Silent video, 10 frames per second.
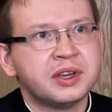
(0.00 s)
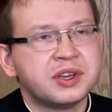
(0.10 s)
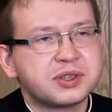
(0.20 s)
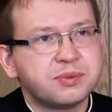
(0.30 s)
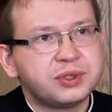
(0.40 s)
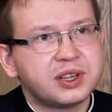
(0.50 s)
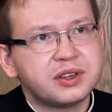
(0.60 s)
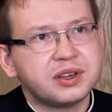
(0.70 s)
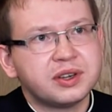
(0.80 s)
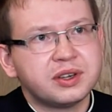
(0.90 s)

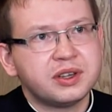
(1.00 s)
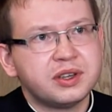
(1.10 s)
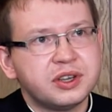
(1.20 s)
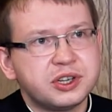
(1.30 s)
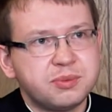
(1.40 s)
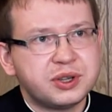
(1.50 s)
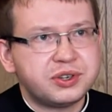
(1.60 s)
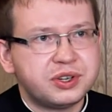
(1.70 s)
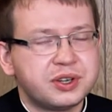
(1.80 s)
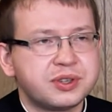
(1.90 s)
Smutek
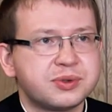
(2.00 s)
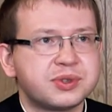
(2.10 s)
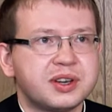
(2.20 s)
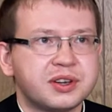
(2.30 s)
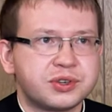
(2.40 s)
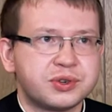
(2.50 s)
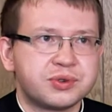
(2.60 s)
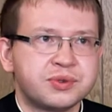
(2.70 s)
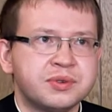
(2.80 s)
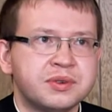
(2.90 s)
śmierci Chrystusa na krzyżu